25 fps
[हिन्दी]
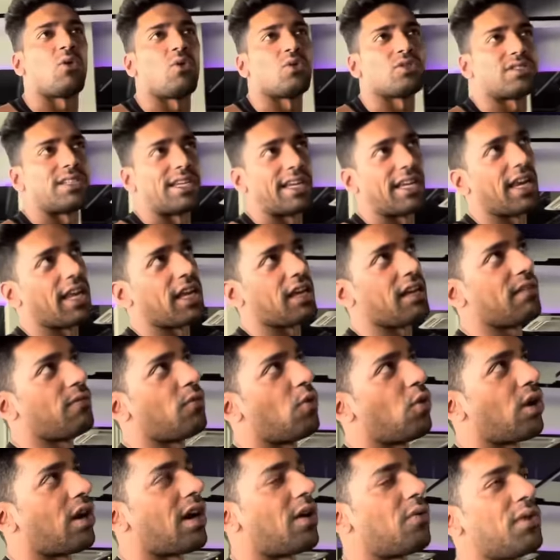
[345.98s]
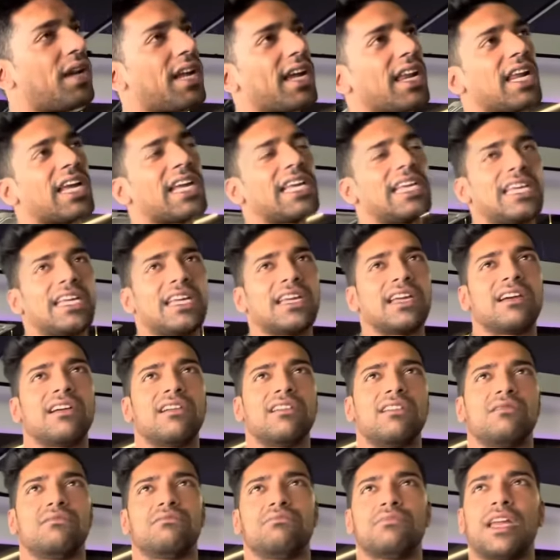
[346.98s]
कोस्ट निकलेगी वो अराउंड निकलेगी
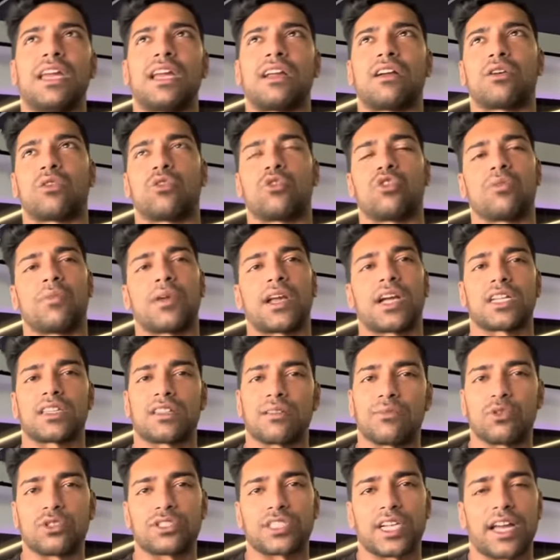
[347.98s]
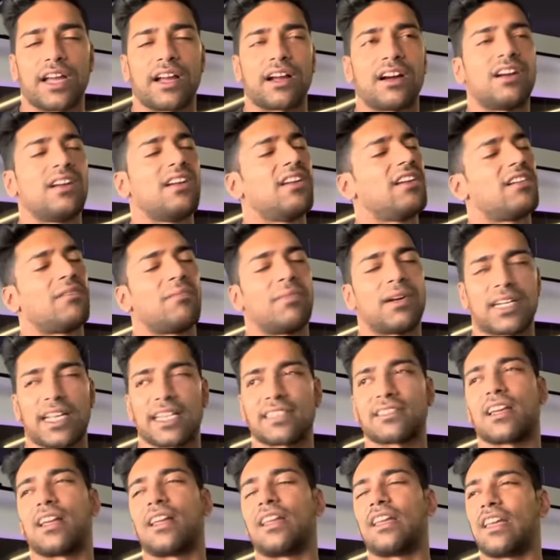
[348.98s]
एक करोड़ में ख़त्म हो जाएगा बट
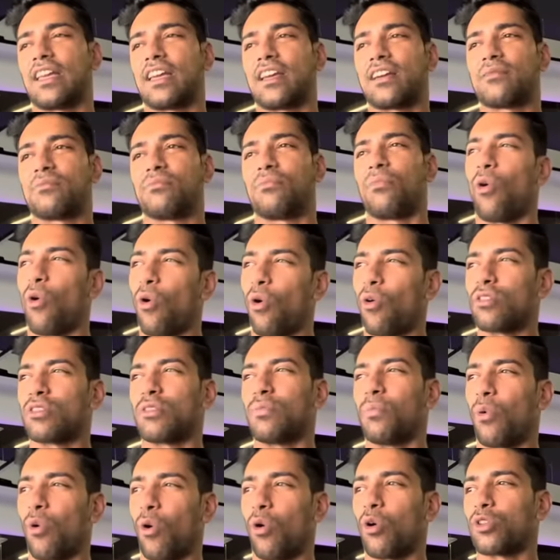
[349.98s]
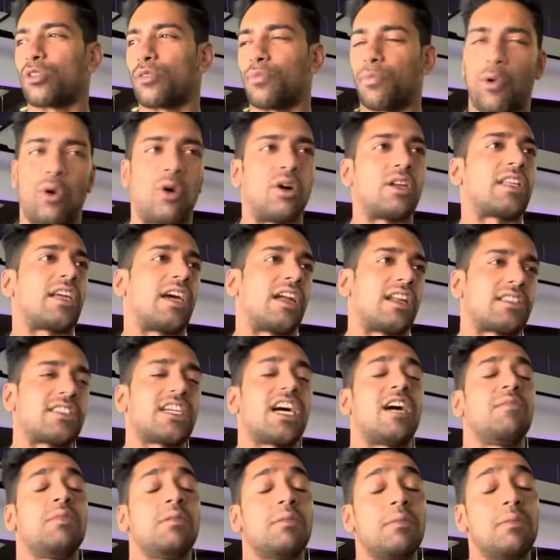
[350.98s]
ऐसा नहीं है बहुत बहुत बहुत
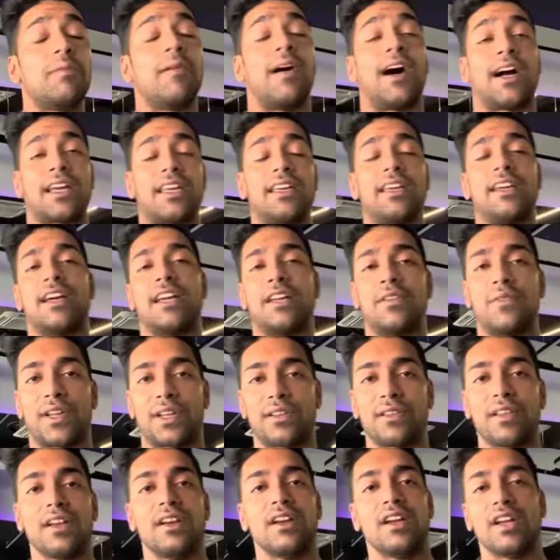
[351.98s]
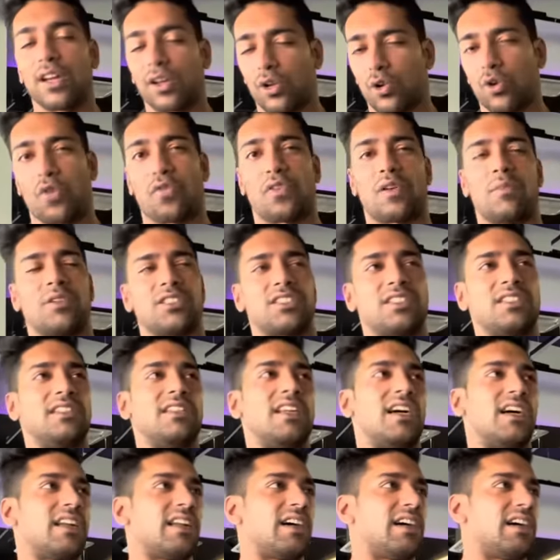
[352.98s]
खर्चा अभी भी बाकी है इवन कॉफ़ी
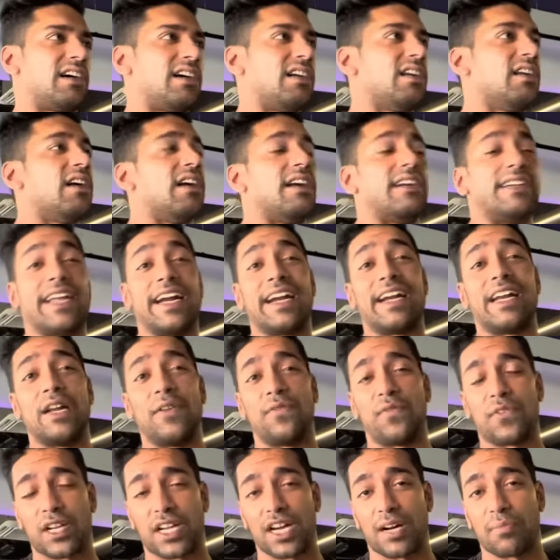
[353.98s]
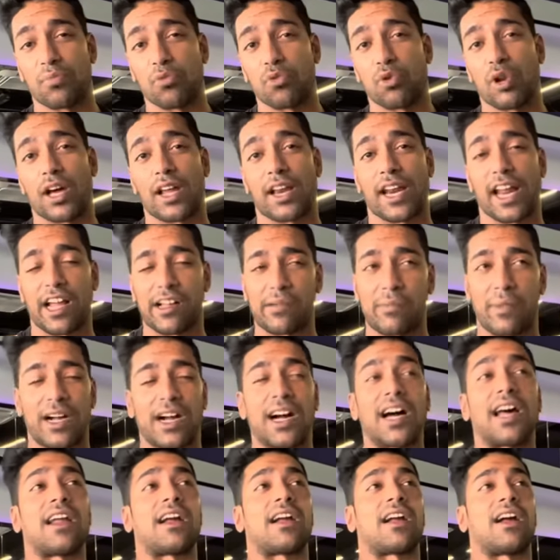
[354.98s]
मशीन आना डेडलिफ्ट का पूरा रैक
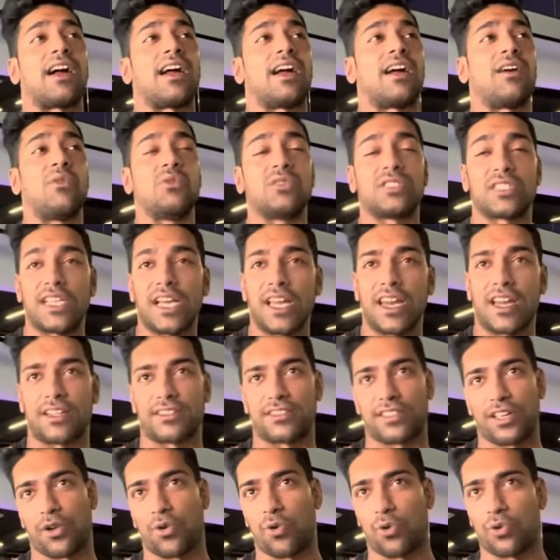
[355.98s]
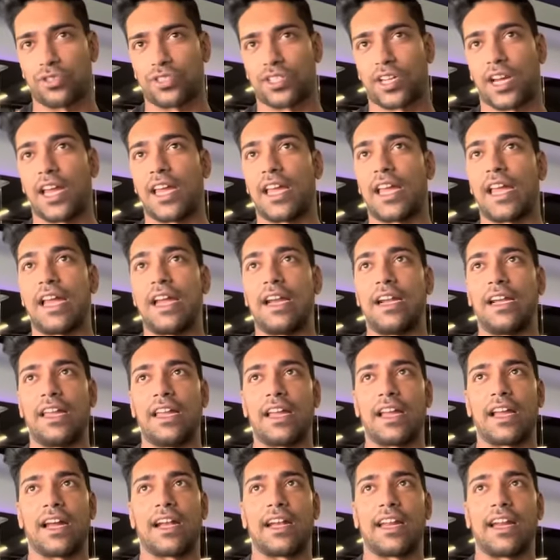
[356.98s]
मंगा रखा है उसकी अलग से कॉस्ट आएगी
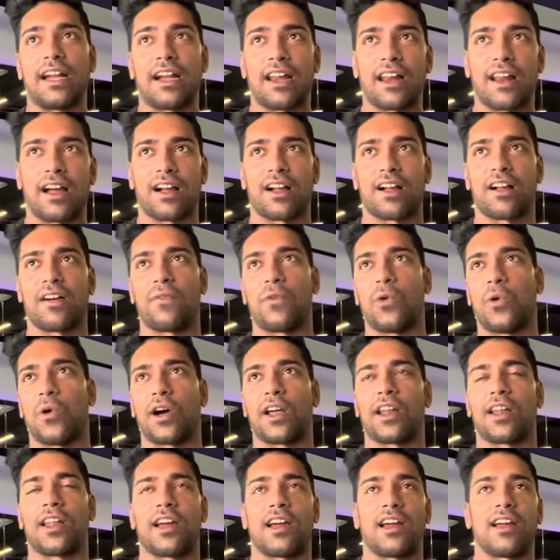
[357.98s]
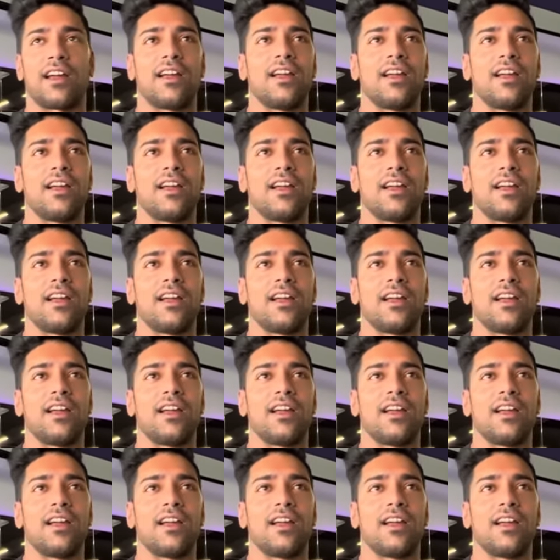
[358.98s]
ठीक है डेढ़ लाख का वो आना है